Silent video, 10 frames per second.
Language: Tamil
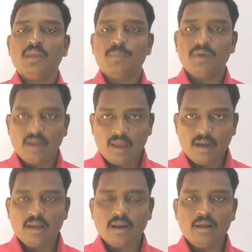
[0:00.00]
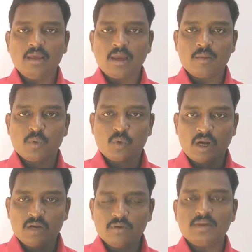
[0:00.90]
இப்போ எல்லா நேரங்களையும் யாரும் இப்போ ஒரு
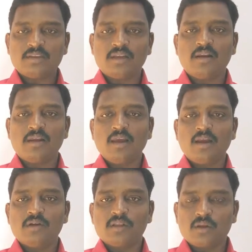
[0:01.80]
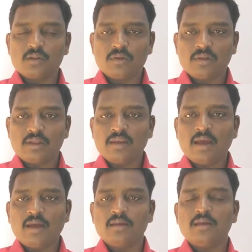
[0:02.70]
அலுவலகத்தில் இருக்கீங்க அலுவலகத்தில் வந்து ஒரு
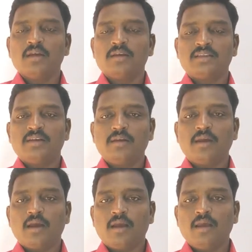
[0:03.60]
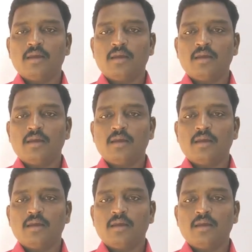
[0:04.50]
அதிகாரி திட்டாங்க